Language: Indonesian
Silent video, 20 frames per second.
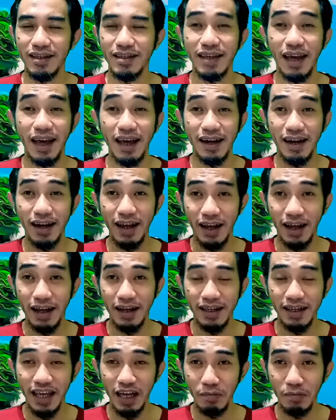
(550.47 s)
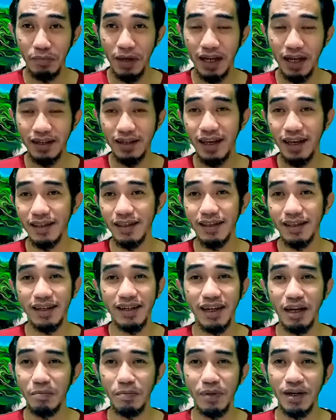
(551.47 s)
cara yang bahkan
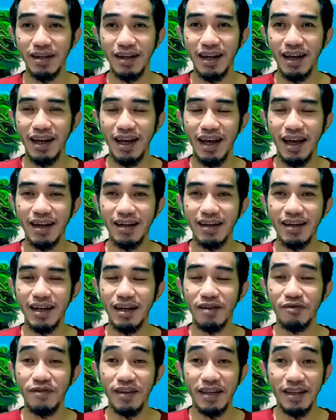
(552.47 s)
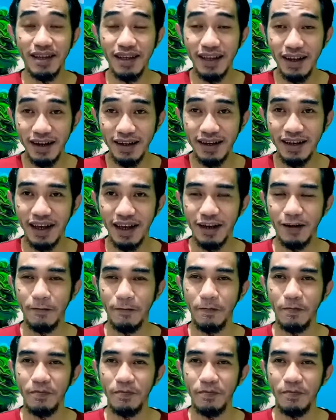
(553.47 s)
tidak pernah Anda pikirkan